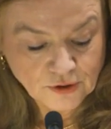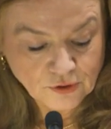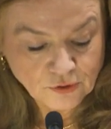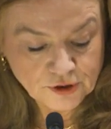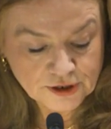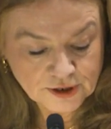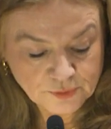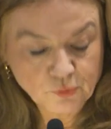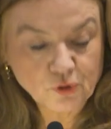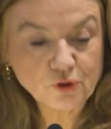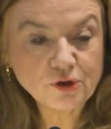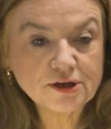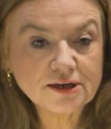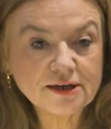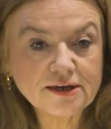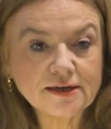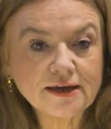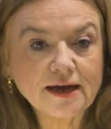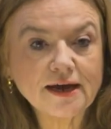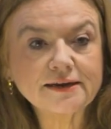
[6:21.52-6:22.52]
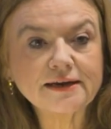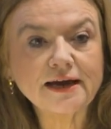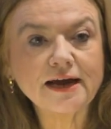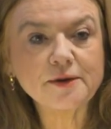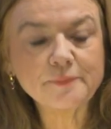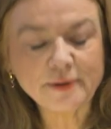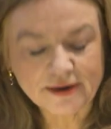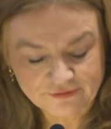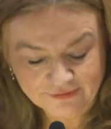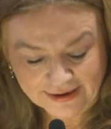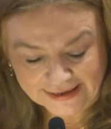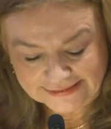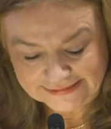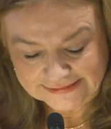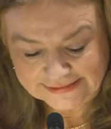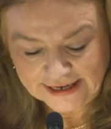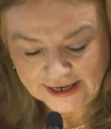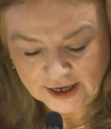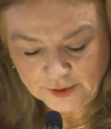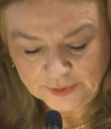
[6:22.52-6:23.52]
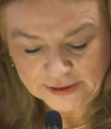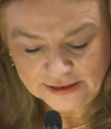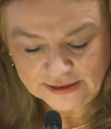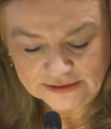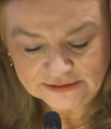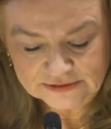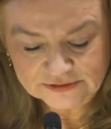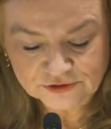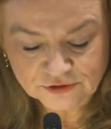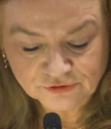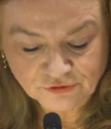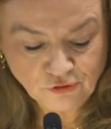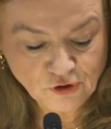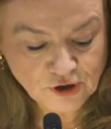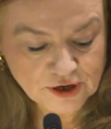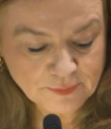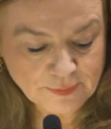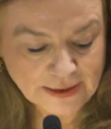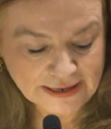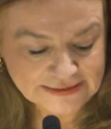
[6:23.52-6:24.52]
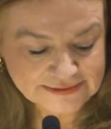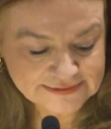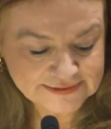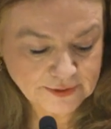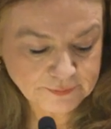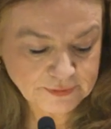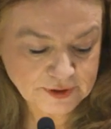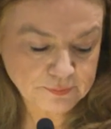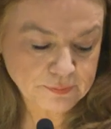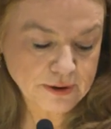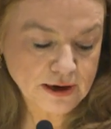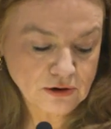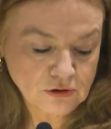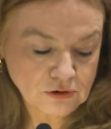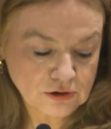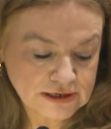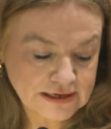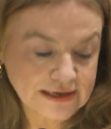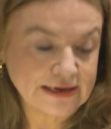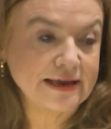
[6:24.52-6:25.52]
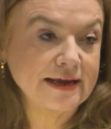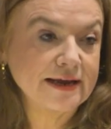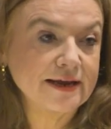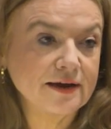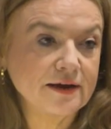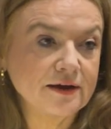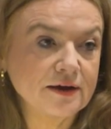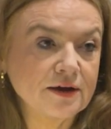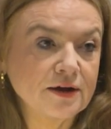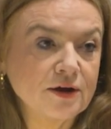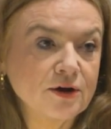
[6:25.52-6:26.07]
Und in München hatte Albert Weisgerber zuvor gemeinsam mit Paul Klee